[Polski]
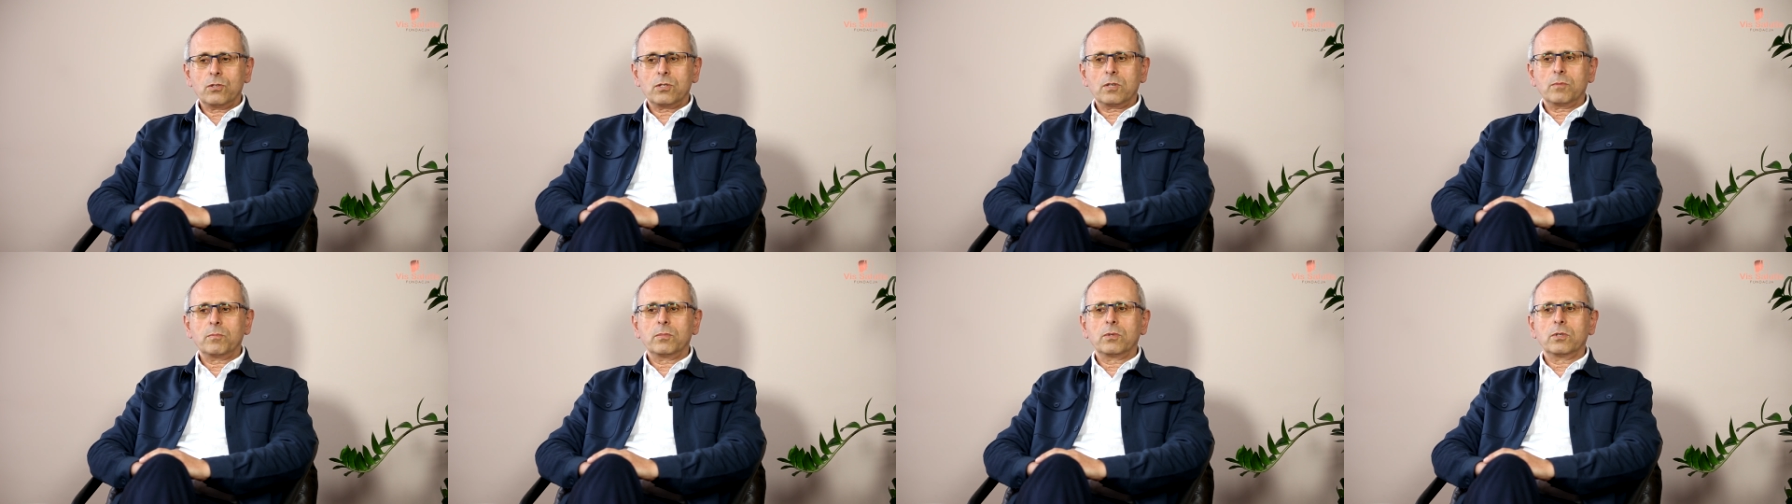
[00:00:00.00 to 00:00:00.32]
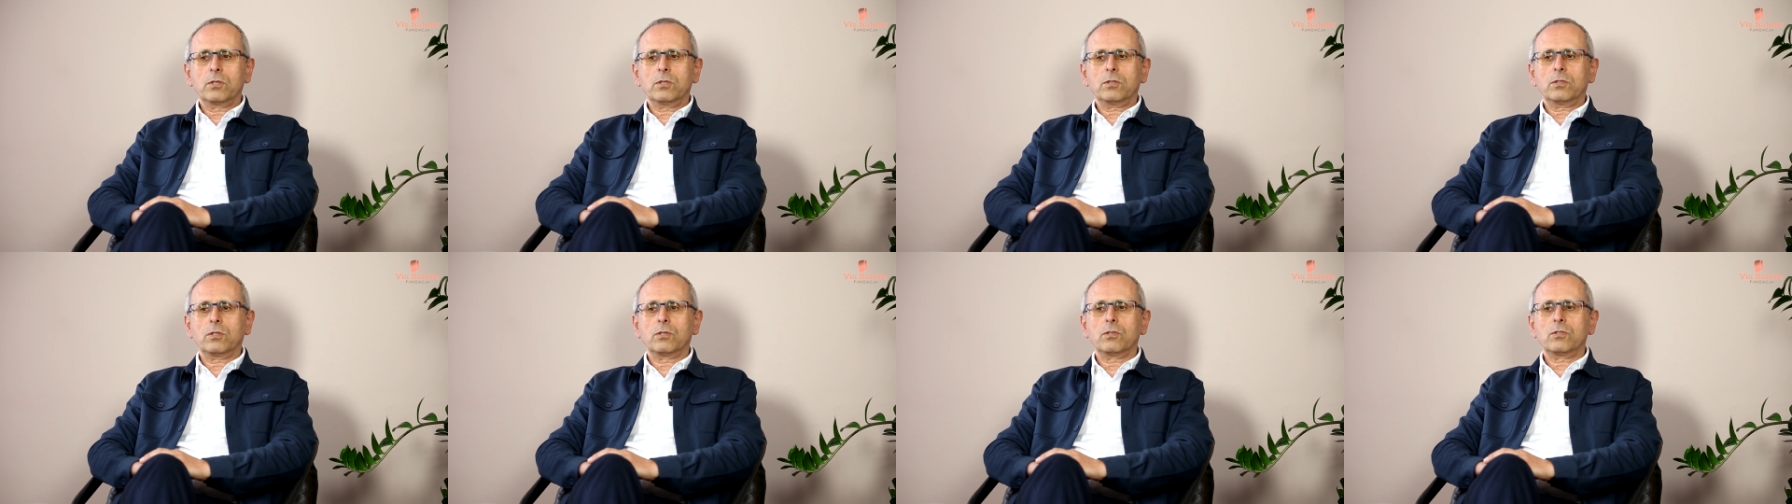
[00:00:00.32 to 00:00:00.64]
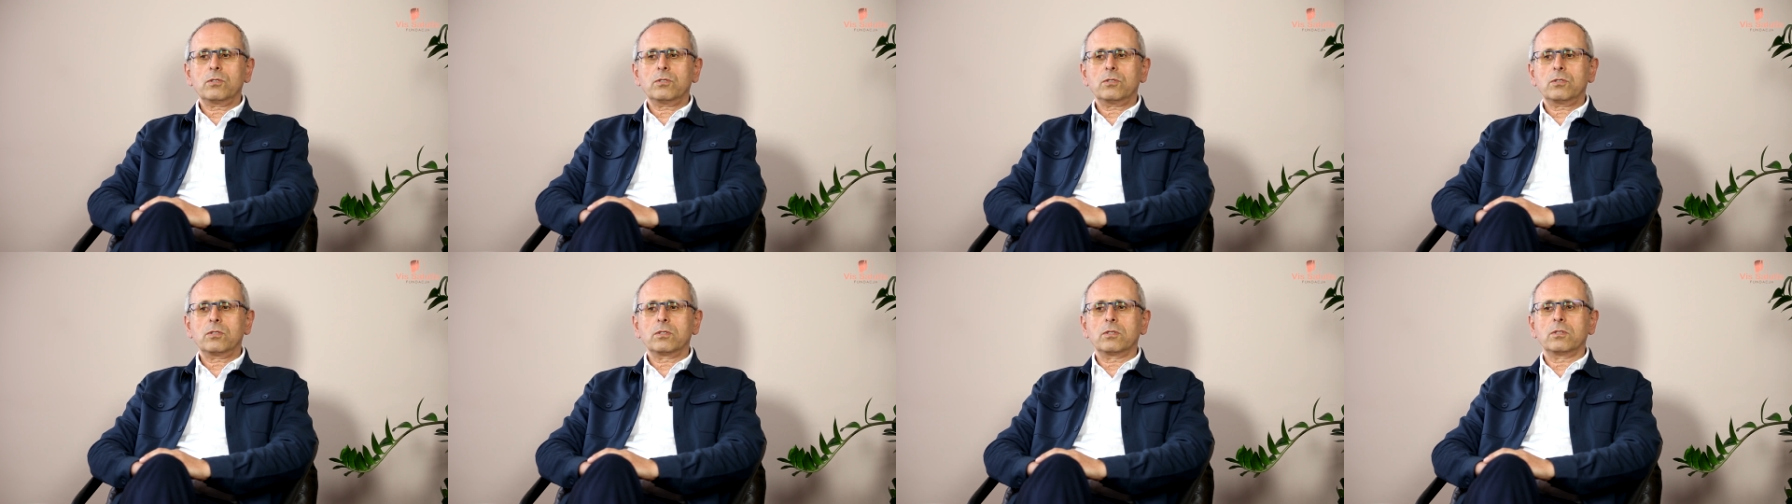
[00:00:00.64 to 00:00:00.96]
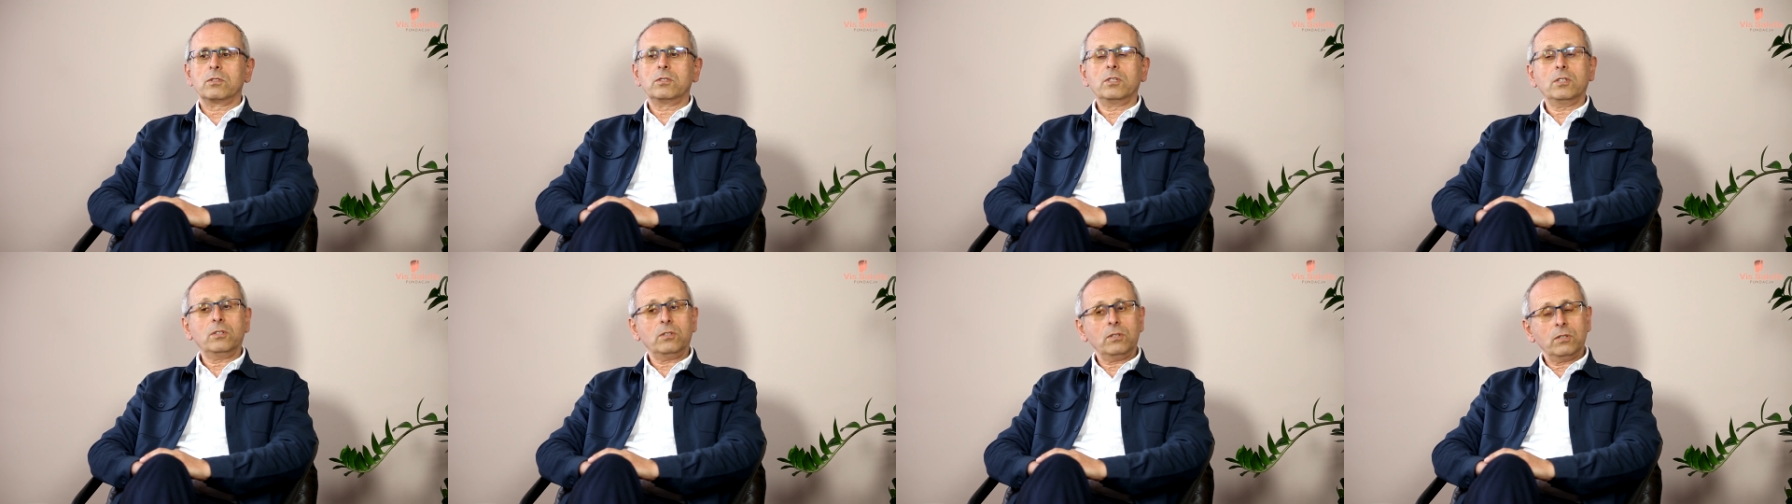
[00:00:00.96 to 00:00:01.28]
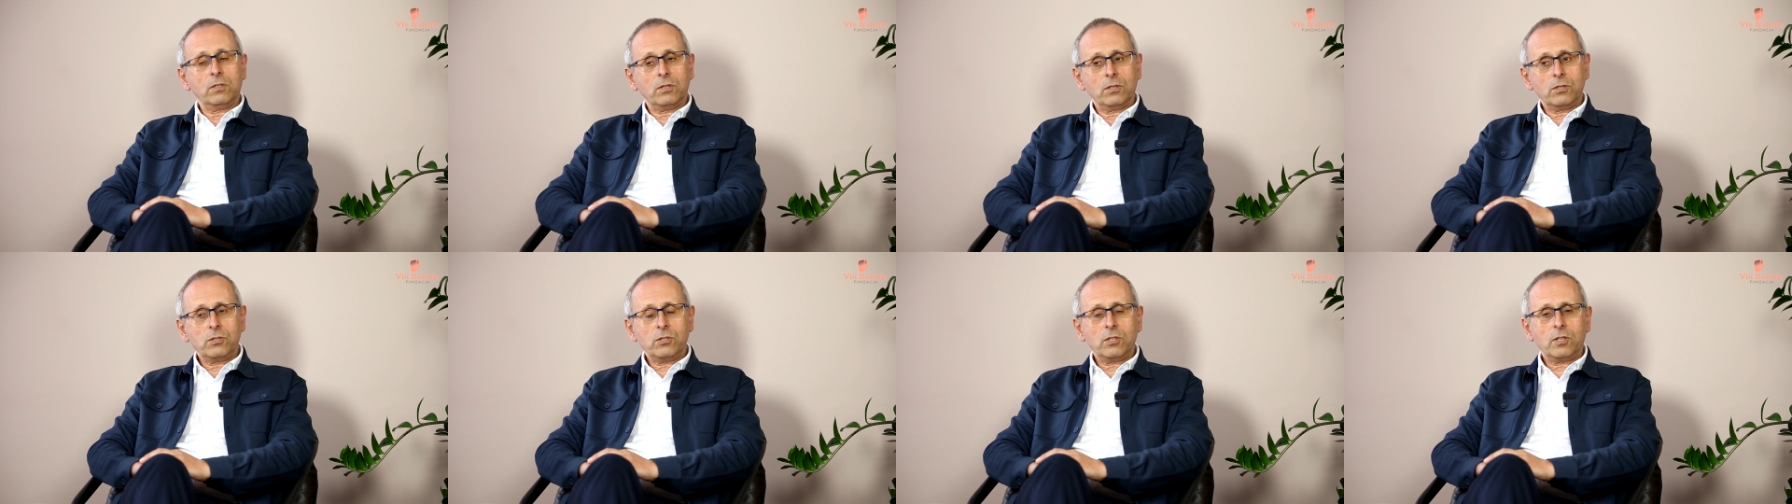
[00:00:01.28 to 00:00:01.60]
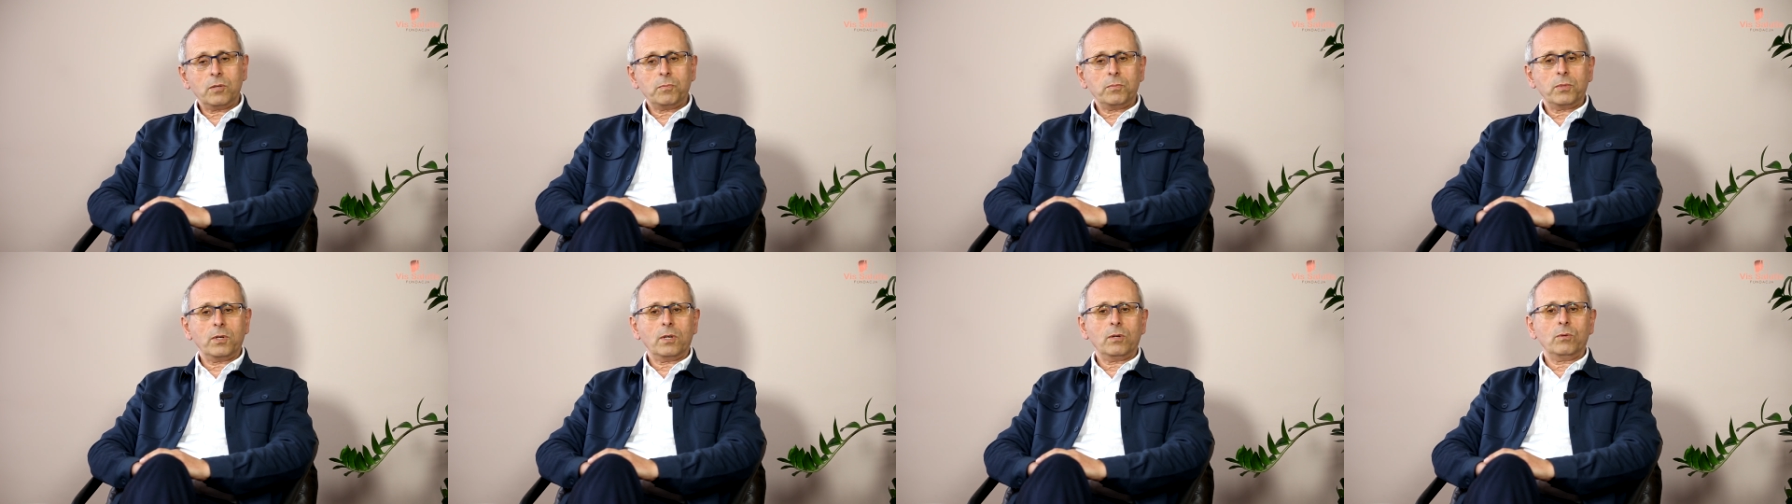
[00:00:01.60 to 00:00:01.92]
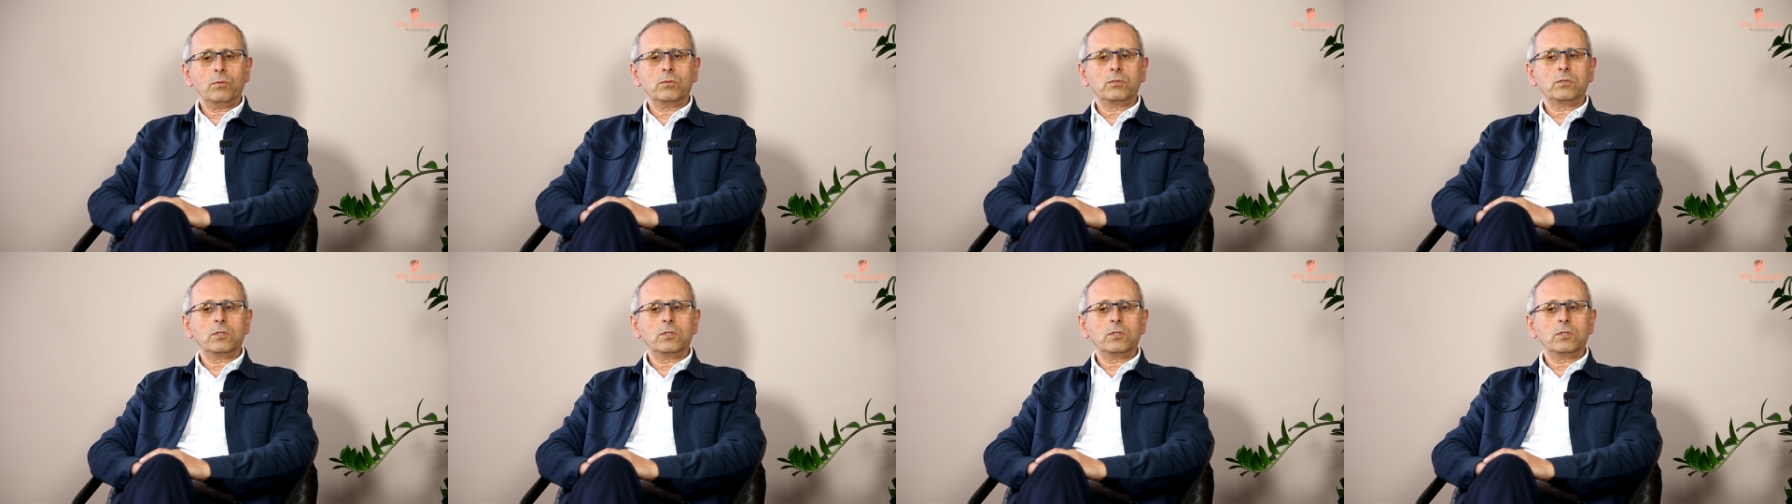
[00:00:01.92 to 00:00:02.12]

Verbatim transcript: żeby ktoś nie tylko cierpiał,